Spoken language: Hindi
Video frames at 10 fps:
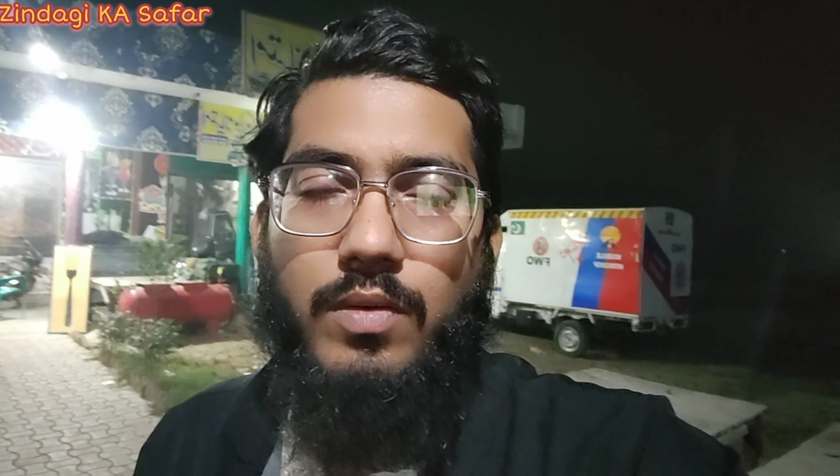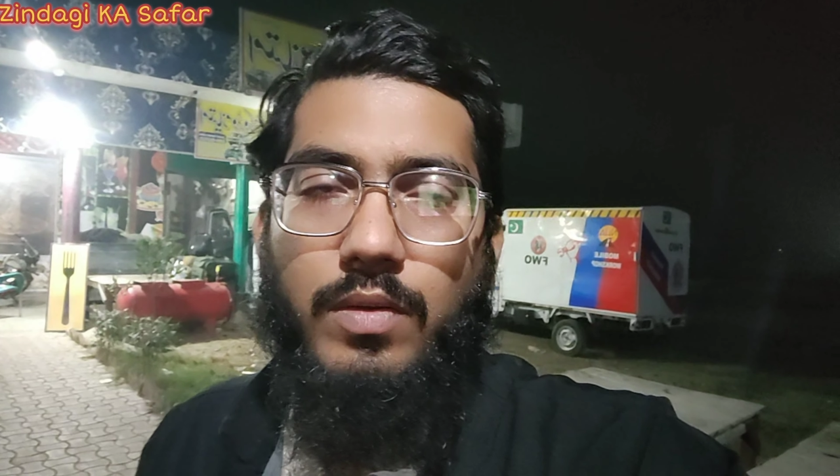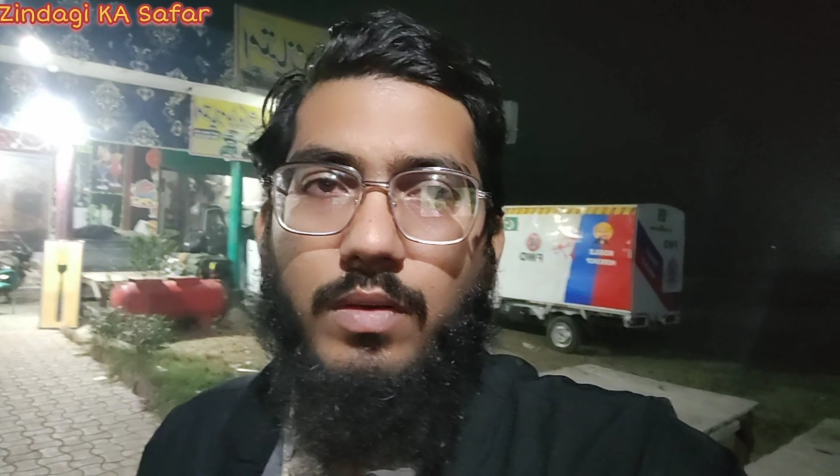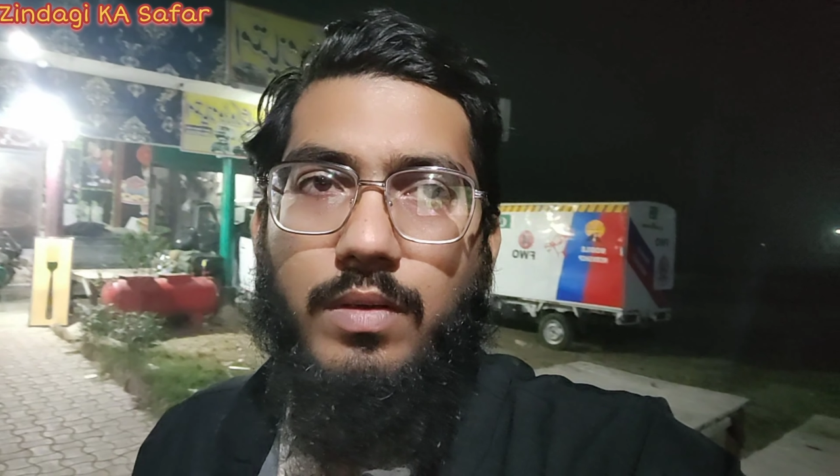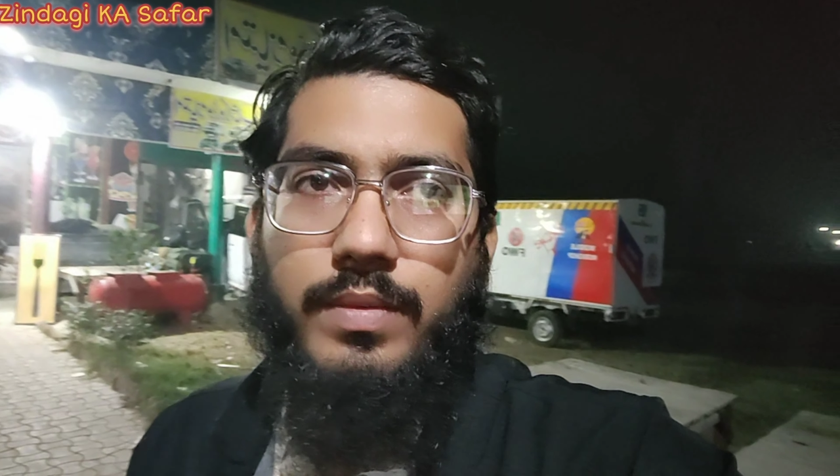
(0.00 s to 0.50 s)

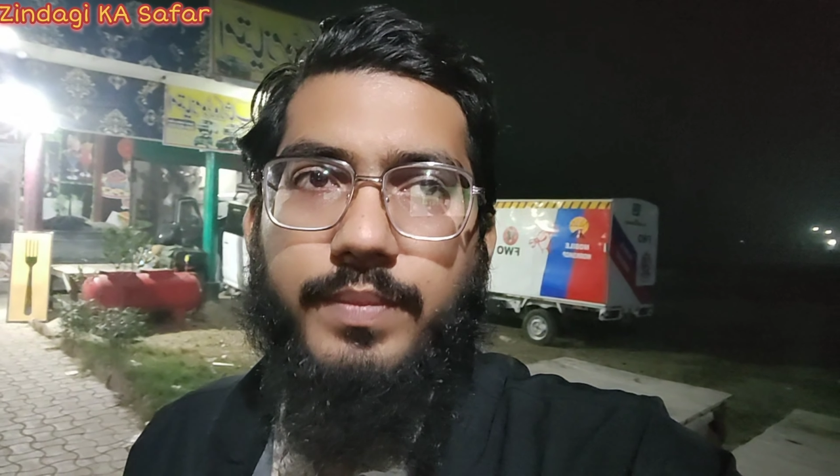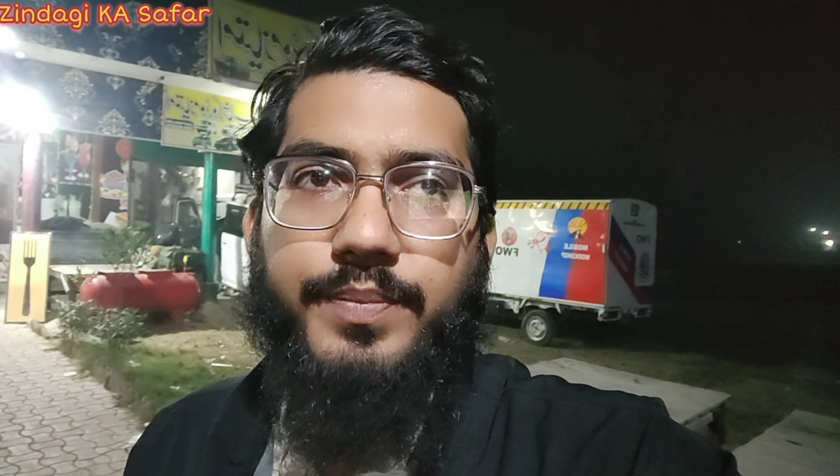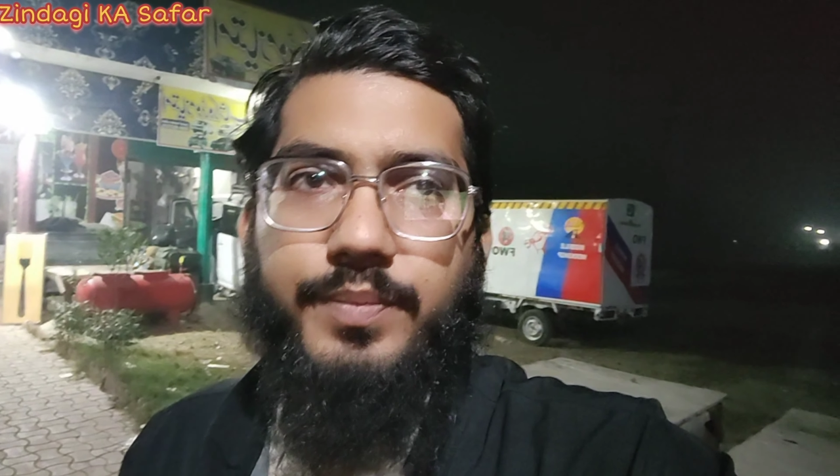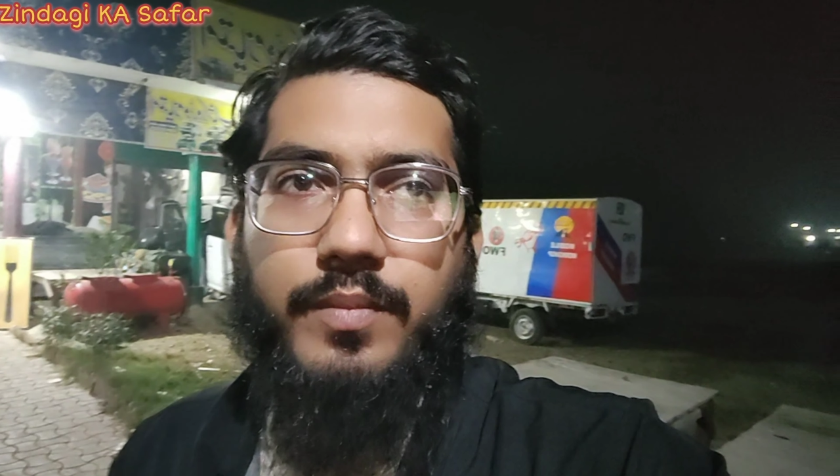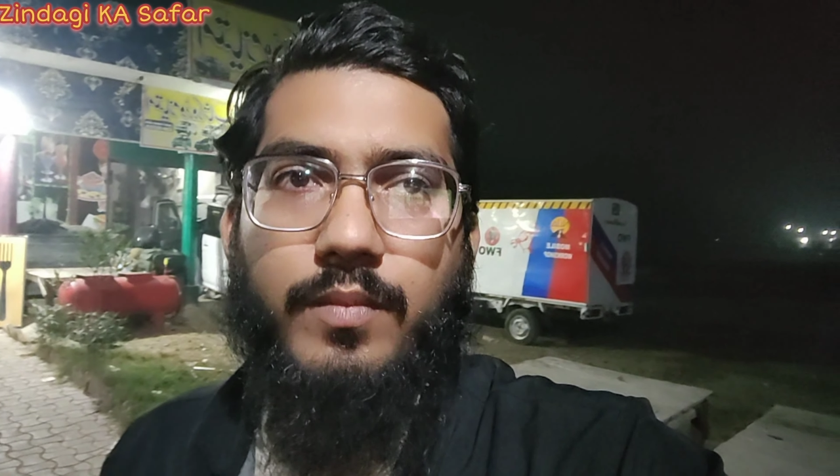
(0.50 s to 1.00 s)
और
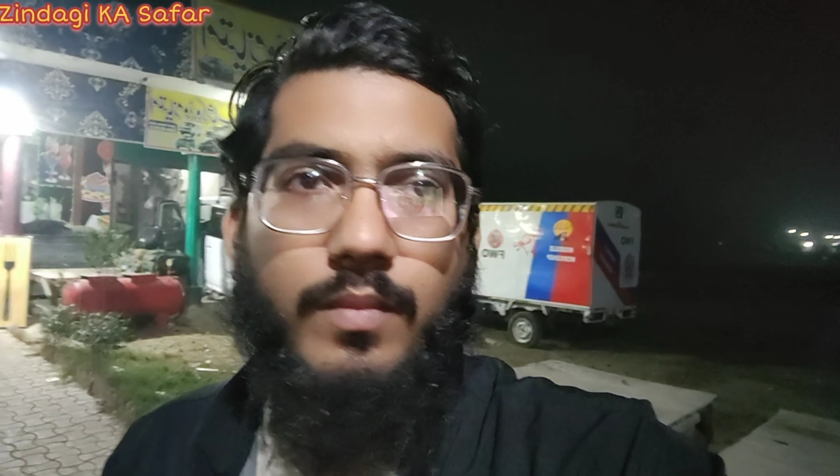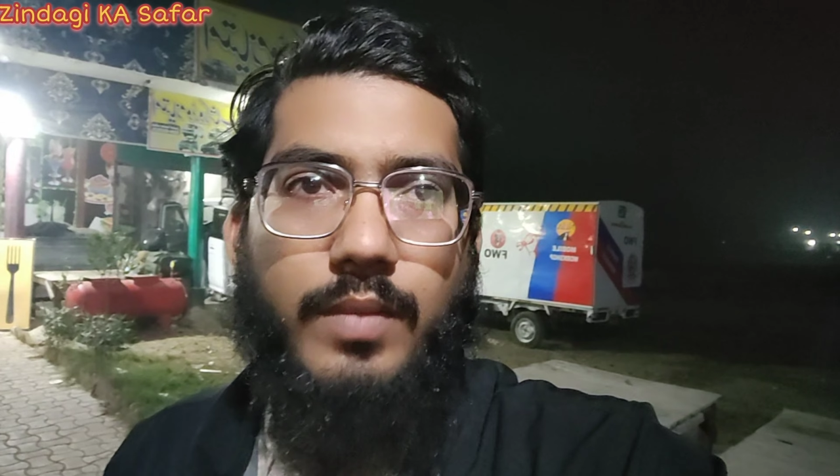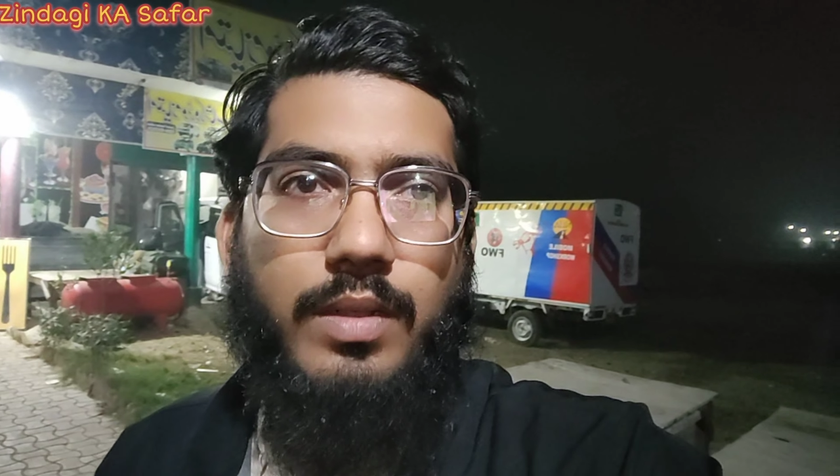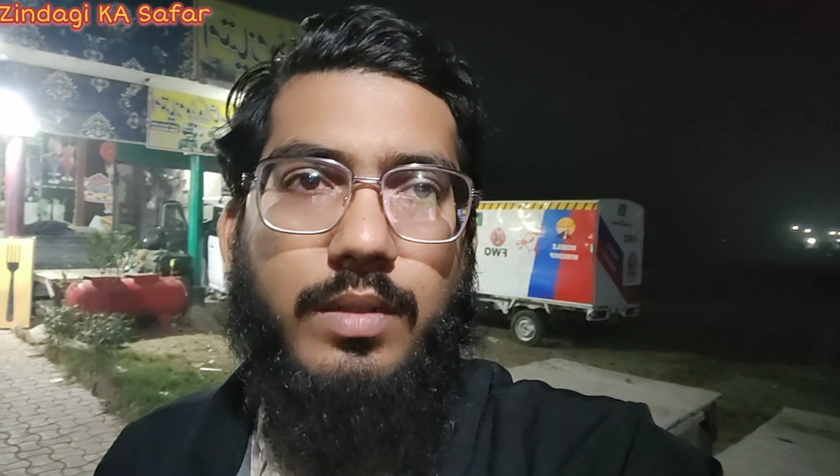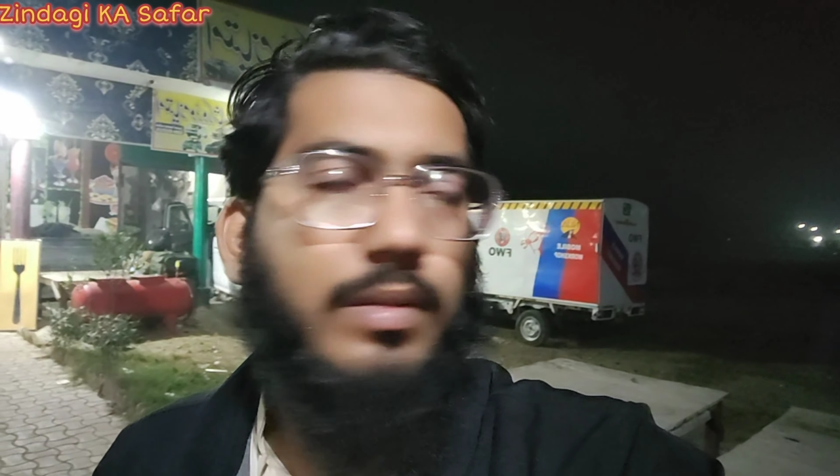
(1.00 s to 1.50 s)

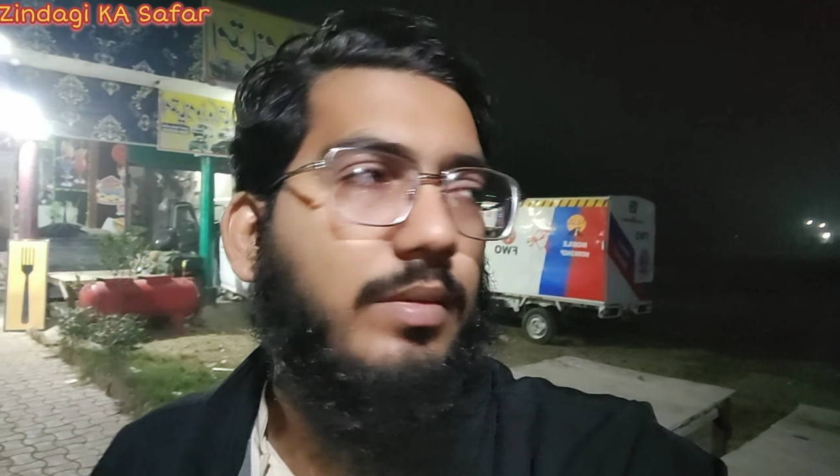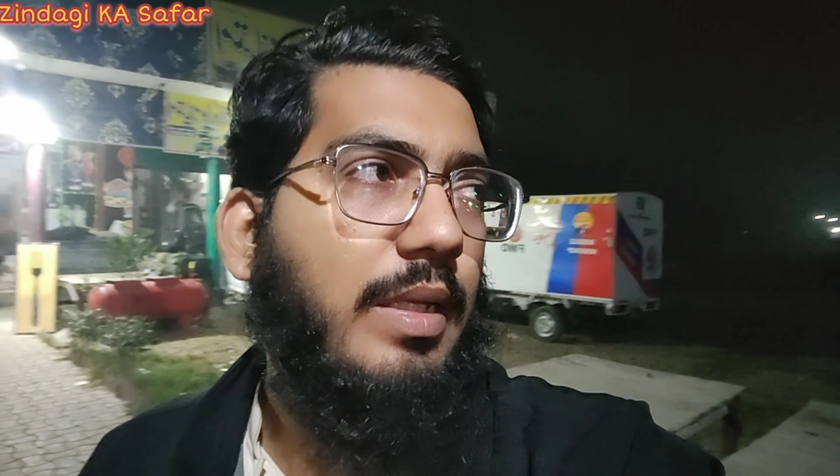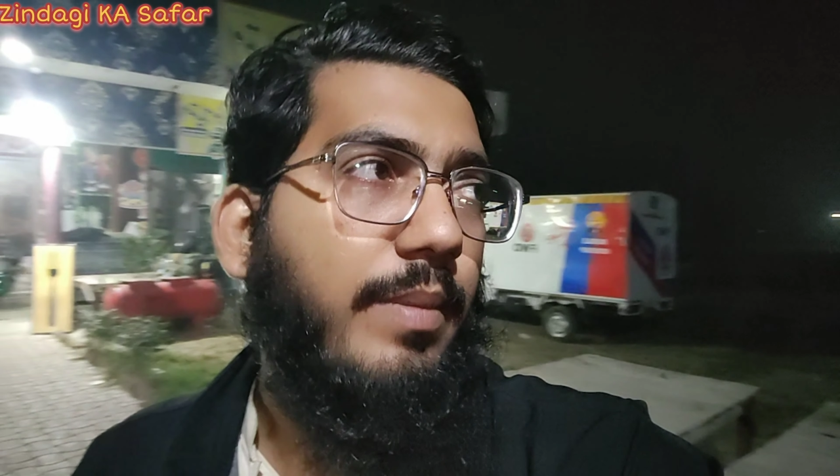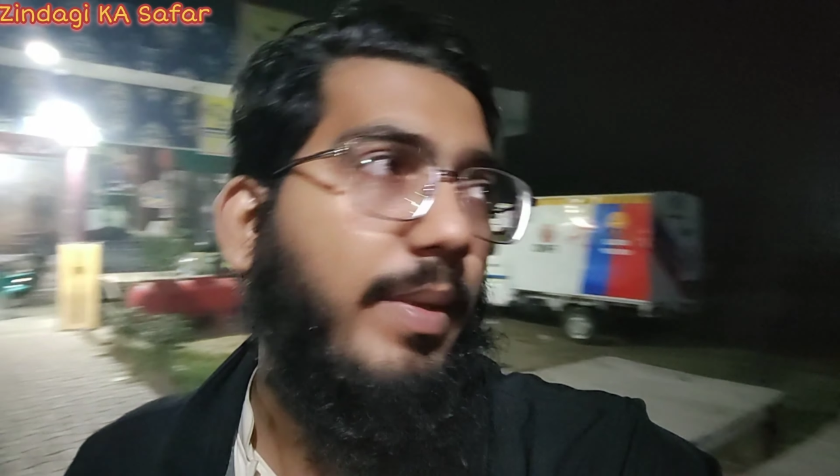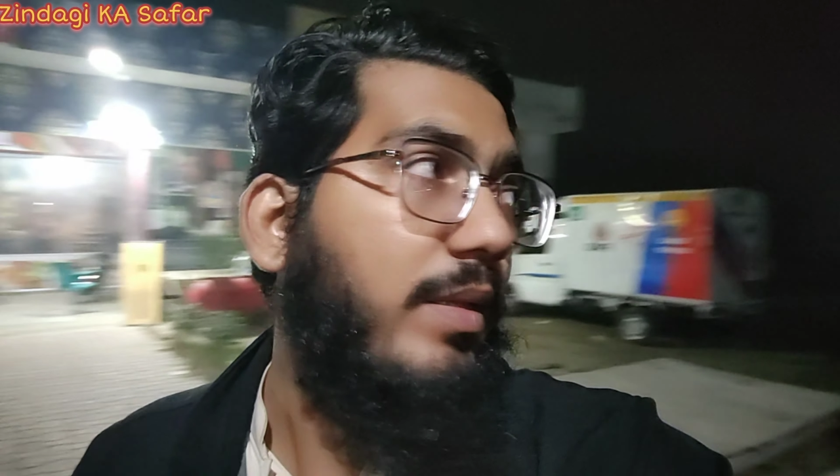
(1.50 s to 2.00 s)
जहरी